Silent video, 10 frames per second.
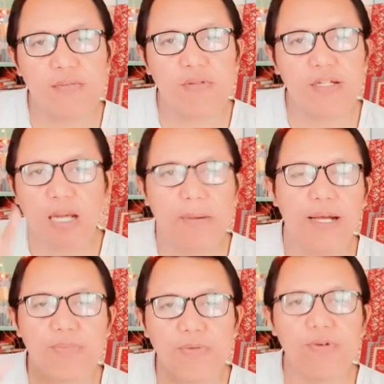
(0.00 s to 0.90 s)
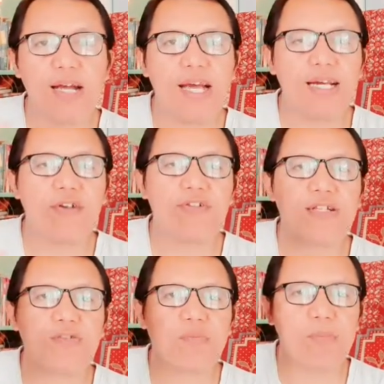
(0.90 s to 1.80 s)
tidak baik bukan kalau
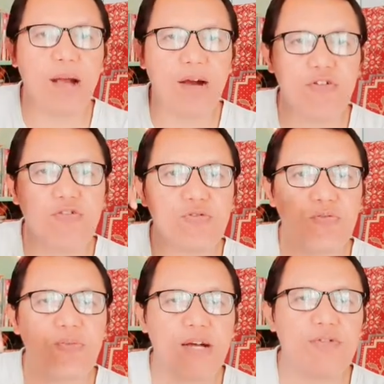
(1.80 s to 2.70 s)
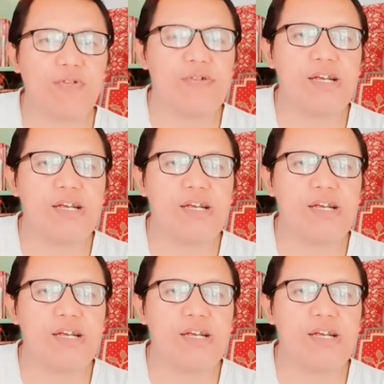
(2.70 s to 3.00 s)
kritik itu membangun justru bagus